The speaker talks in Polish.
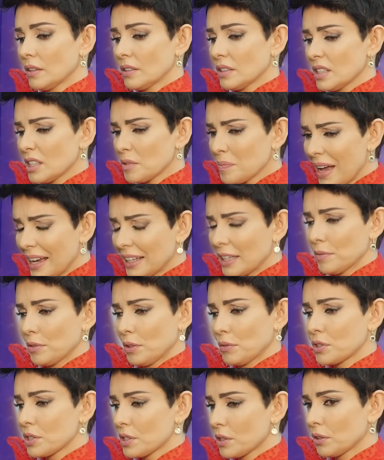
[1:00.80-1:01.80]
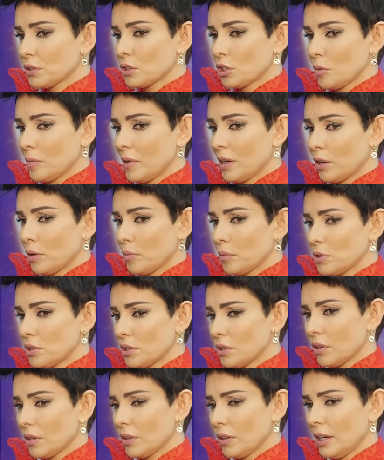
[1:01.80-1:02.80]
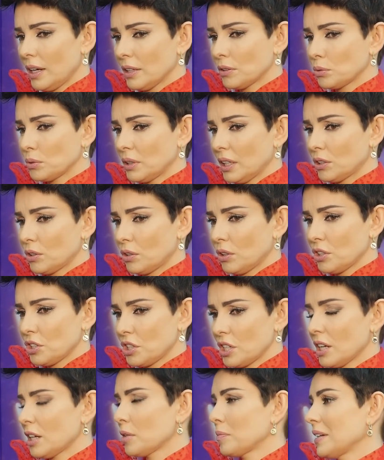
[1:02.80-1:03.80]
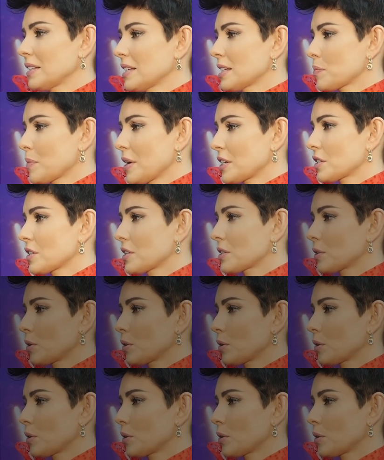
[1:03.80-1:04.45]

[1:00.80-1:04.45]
Ze smakiem to wszystko trzeba robić. No a tutaj trochę się chyba niesmacznie